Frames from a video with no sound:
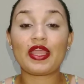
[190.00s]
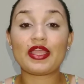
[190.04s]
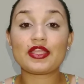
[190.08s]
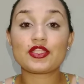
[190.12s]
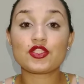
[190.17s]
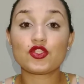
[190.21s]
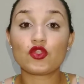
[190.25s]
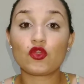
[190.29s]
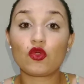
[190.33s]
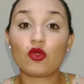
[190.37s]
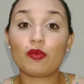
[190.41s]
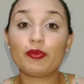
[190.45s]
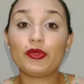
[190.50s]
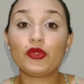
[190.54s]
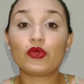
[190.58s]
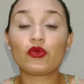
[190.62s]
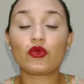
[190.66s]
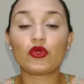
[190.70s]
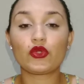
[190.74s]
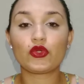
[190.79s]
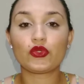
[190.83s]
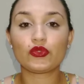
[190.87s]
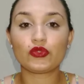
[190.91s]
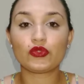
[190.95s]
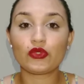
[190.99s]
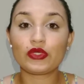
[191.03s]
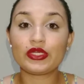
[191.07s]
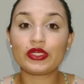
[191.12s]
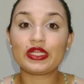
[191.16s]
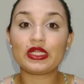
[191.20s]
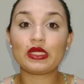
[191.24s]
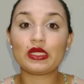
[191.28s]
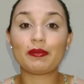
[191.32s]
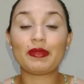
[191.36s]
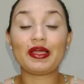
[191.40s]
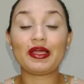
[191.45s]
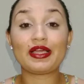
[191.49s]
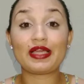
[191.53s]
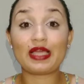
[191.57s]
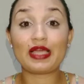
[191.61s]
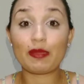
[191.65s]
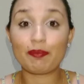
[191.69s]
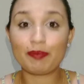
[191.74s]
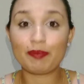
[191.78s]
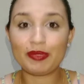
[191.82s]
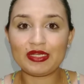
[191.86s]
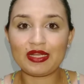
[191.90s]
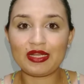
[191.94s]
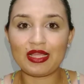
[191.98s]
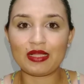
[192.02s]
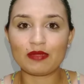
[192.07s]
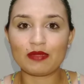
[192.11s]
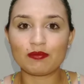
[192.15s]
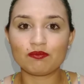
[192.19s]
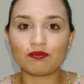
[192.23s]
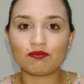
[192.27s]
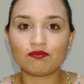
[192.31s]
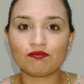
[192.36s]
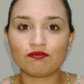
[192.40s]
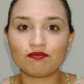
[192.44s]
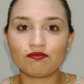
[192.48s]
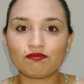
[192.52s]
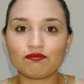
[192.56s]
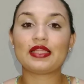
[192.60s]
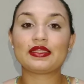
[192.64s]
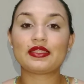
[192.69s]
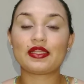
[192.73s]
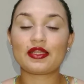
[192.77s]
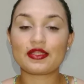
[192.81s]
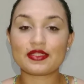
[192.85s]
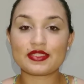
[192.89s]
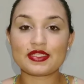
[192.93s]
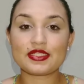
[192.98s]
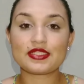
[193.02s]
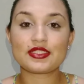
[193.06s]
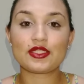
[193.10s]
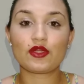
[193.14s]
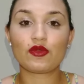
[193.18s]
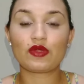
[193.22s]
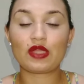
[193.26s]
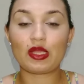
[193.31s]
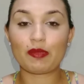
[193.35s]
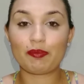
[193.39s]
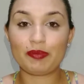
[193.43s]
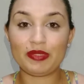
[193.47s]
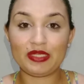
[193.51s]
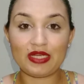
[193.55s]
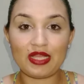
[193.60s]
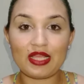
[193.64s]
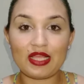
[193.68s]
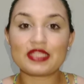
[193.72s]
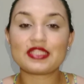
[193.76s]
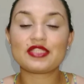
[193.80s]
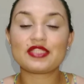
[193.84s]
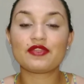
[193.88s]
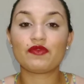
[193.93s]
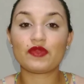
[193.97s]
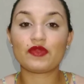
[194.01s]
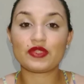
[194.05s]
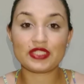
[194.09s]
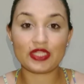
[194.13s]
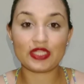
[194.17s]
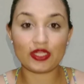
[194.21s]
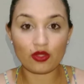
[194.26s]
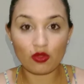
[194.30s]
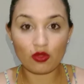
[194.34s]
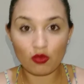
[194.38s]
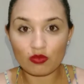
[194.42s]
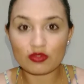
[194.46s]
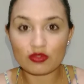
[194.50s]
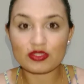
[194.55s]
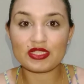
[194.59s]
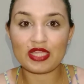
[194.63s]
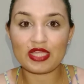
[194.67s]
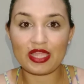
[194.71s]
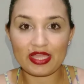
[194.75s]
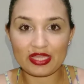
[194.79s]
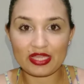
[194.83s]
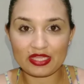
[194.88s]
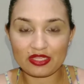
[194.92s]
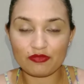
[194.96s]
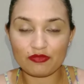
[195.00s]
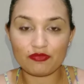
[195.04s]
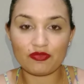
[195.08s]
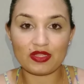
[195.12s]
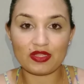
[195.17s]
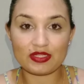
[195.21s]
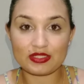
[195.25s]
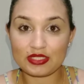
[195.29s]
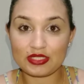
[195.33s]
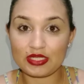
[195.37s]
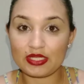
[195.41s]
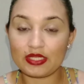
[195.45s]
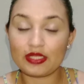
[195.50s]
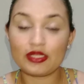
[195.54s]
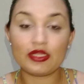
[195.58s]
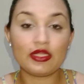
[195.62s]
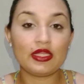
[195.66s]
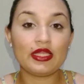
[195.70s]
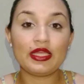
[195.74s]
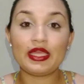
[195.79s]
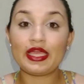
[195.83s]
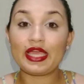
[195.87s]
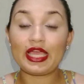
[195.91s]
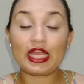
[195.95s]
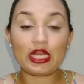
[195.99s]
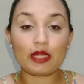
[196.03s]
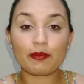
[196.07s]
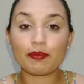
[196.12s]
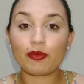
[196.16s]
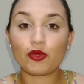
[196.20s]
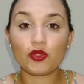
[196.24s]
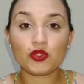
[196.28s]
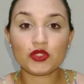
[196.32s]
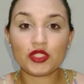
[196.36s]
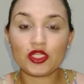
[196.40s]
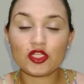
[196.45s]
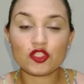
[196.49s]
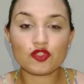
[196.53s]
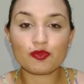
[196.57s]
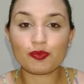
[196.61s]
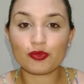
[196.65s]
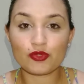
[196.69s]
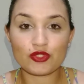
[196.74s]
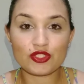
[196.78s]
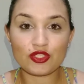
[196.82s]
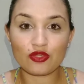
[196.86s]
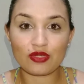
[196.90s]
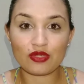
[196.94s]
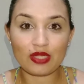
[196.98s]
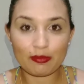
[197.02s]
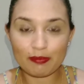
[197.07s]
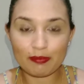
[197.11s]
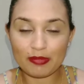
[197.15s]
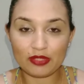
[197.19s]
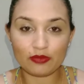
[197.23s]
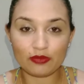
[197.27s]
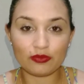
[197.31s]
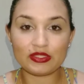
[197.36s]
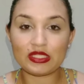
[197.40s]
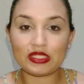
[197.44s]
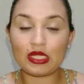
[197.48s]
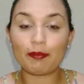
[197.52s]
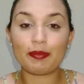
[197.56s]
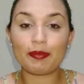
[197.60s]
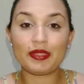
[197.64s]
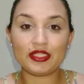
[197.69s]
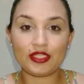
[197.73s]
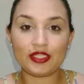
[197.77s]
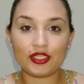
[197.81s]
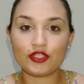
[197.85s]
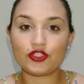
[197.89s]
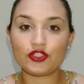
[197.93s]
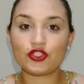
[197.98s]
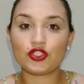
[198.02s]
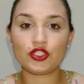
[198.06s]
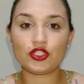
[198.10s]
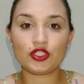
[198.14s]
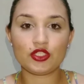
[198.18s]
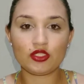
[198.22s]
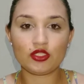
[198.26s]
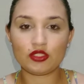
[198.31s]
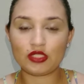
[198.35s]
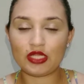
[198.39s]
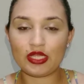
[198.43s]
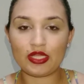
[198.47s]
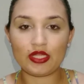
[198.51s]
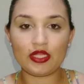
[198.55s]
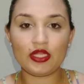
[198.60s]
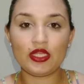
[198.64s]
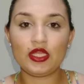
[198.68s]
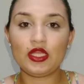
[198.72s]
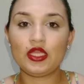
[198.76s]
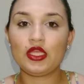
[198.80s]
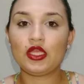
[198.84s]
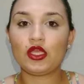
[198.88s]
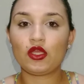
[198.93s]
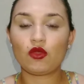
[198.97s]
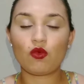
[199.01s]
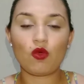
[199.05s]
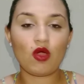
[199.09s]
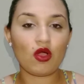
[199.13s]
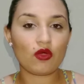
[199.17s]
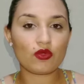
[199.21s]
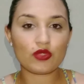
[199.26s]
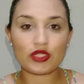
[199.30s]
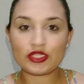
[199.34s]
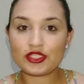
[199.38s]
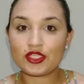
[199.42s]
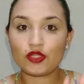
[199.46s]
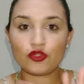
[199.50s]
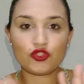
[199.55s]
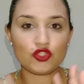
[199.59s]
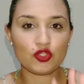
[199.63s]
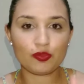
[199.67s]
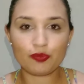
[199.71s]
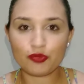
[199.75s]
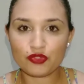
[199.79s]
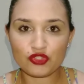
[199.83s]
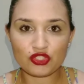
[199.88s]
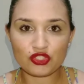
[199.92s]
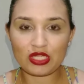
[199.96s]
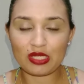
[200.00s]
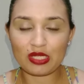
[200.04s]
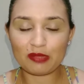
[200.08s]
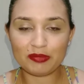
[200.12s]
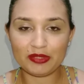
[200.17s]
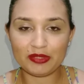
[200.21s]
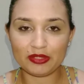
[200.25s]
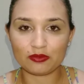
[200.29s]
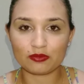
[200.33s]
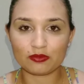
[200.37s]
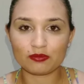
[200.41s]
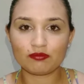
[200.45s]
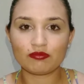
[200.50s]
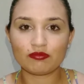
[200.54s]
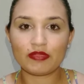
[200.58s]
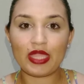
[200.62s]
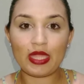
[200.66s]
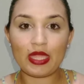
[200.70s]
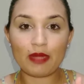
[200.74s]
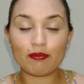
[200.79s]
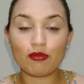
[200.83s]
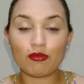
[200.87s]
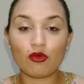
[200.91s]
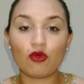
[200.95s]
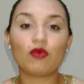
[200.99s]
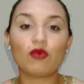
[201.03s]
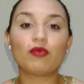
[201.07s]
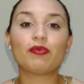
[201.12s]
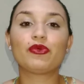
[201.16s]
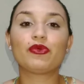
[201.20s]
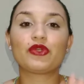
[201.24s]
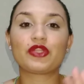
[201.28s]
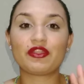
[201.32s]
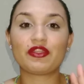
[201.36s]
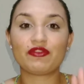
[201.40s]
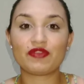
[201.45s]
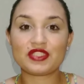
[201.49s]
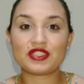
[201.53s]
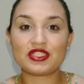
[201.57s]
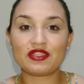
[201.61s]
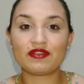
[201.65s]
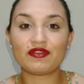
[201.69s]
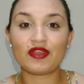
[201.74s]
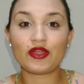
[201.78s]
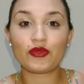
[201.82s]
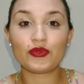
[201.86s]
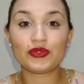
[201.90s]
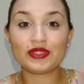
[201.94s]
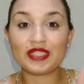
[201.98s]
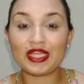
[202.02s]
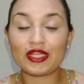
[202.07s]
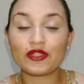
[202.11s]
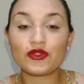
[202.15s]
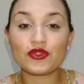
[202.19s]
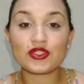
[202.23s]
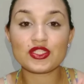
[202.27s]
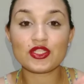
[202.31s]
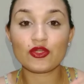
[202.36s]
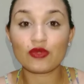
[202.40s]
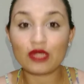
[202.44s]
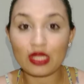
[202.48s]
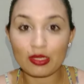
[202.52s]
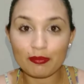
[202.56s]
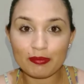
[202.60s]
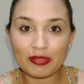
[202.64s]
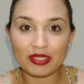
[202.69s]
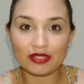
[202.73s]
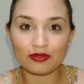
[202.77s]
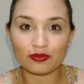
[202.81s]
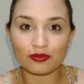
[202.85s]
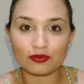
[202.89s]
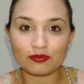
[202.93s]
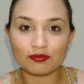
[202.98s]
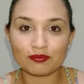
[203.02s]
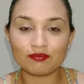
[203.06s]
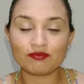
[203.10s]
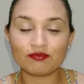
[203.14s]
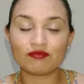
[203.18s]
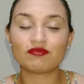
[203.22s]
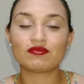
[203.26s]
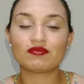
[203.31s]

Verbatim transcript: é sobre o cronograma capilar. A transição capilar, se você consegue fazer, ela é importante para o seu cabelo, independente né, qual é seu tipo de cabelo é bom porque você vai cuidar do seu cabelo.